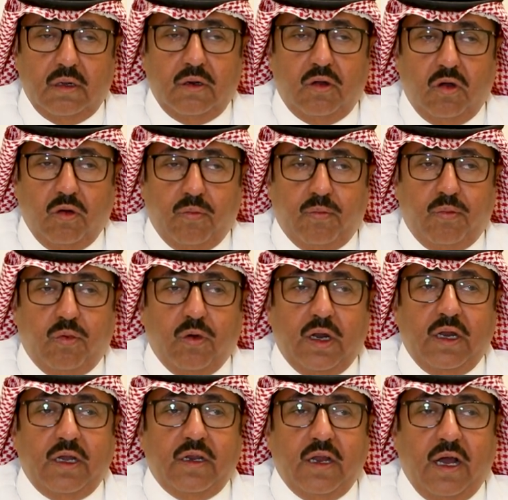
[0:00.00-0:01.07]
الحب
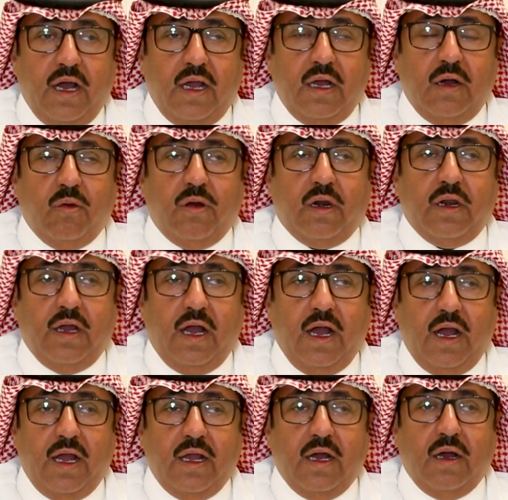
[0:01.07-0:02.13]
والعناية
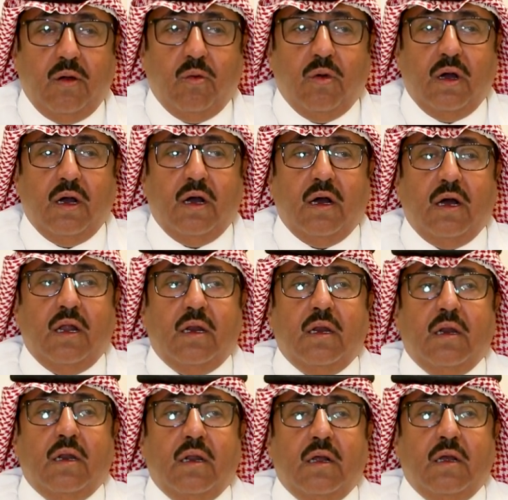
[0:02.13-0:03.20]
والرعاية
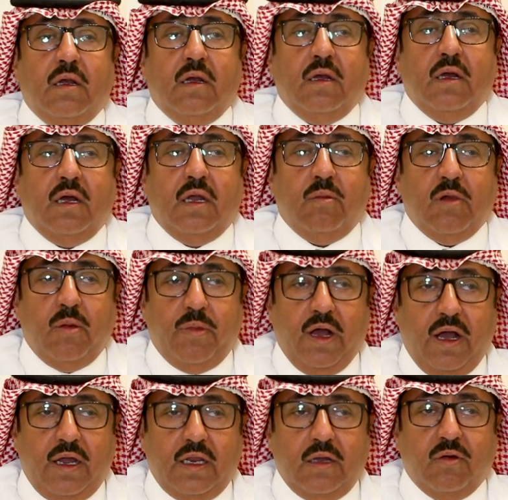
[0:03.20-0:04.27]

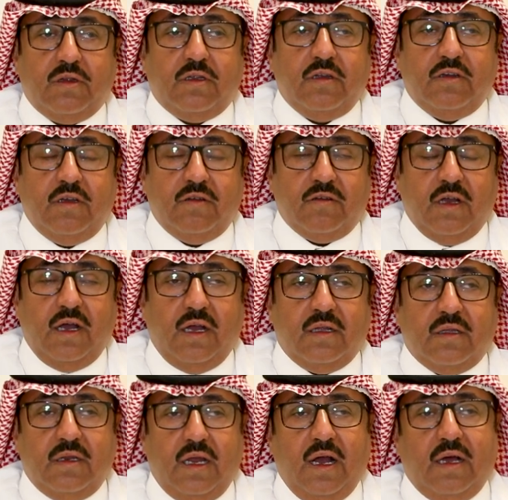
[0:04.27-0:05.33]
والمباني
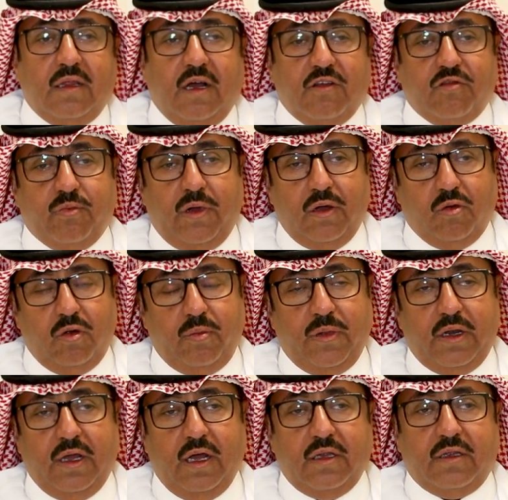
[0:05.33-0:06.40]
والتجهيزات لهذا أصبح كل
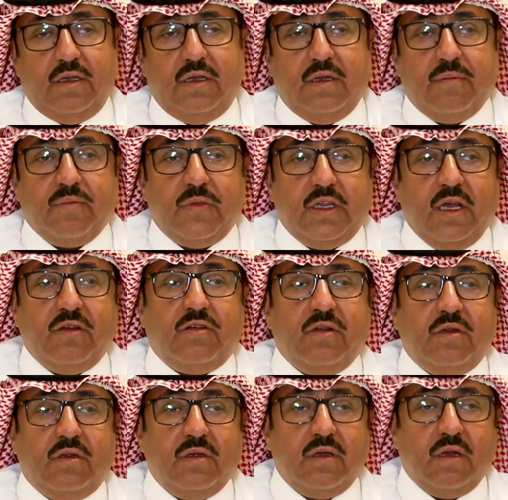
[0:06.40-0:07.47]
من يأتي
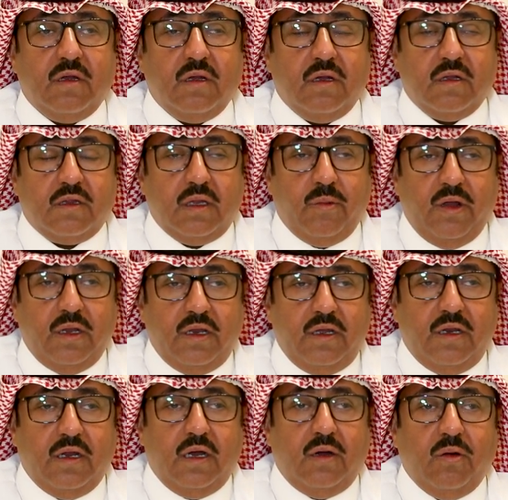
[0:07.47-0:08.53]
يجد
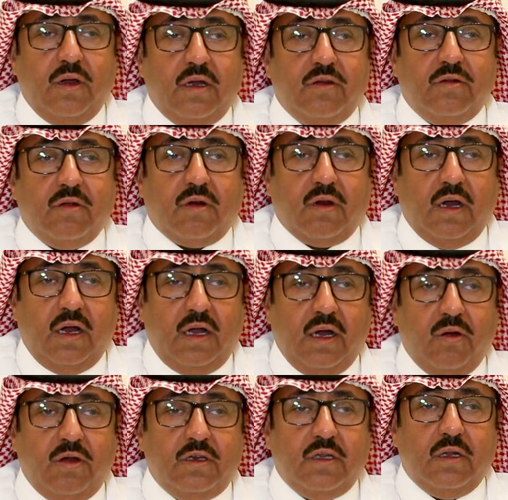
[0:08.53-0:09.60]
الطمأنينة ويجد الراحة
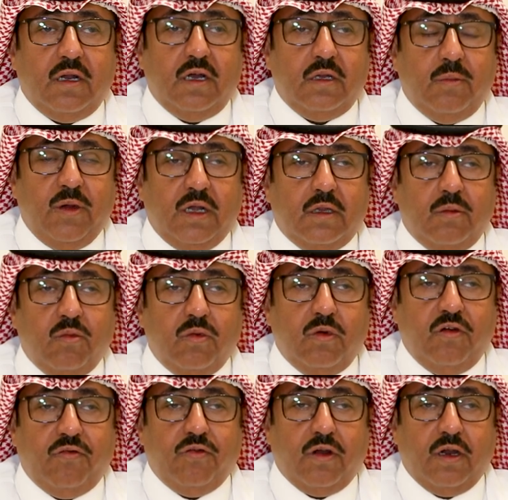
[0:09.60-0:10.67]
ويجد الخدمات
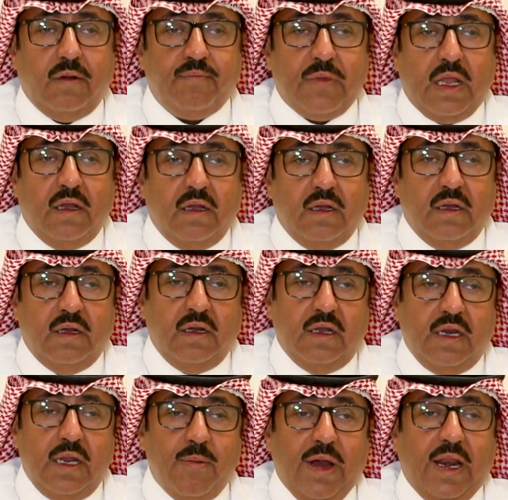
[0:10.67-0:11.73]
الموفرة
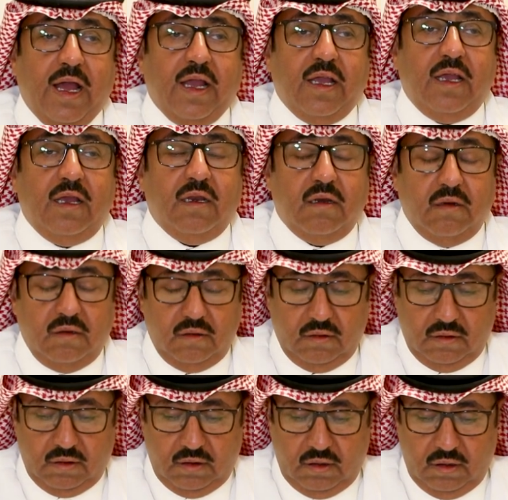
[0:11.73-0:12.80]
لملايين
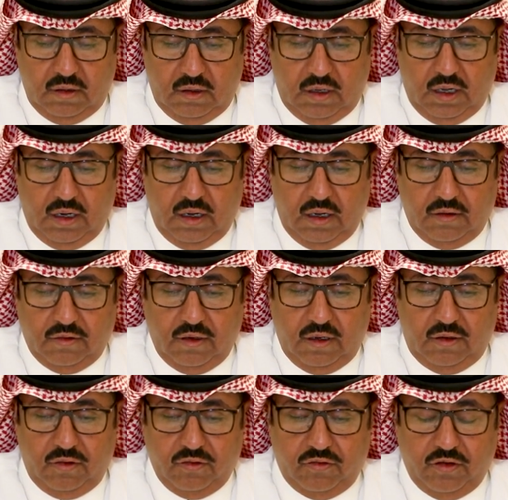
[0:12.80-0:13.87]

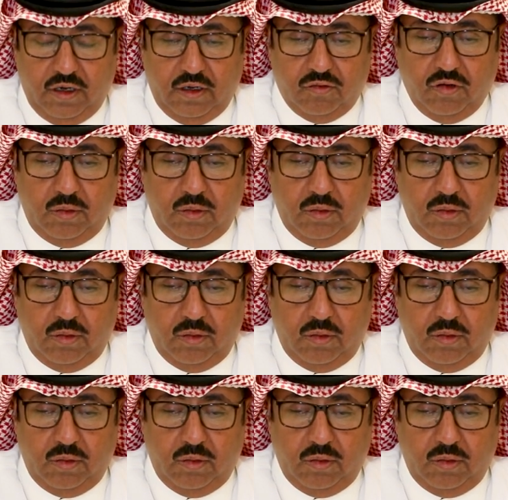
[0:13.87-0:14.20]
الحجاج